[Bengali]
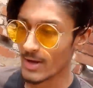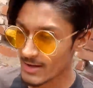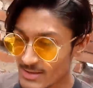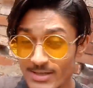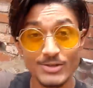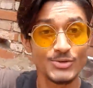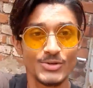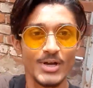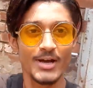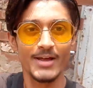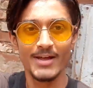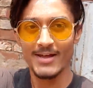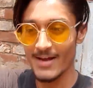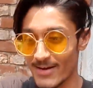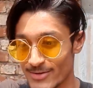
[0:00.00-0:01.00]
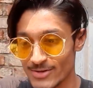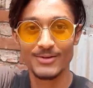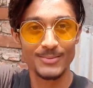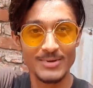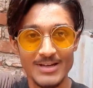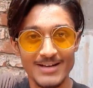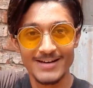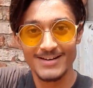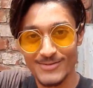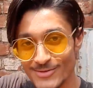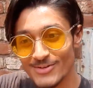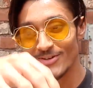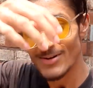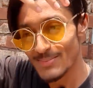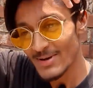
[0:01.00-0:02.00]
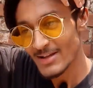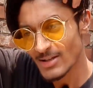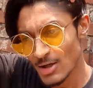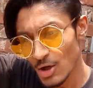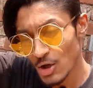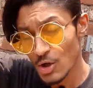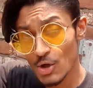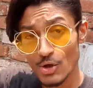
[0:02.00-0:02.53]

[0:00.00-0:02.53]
এই যে কিছুক্ষণ আগে একজন তোমাদেরকে একটা সুন্দর রিপ্লাই দিল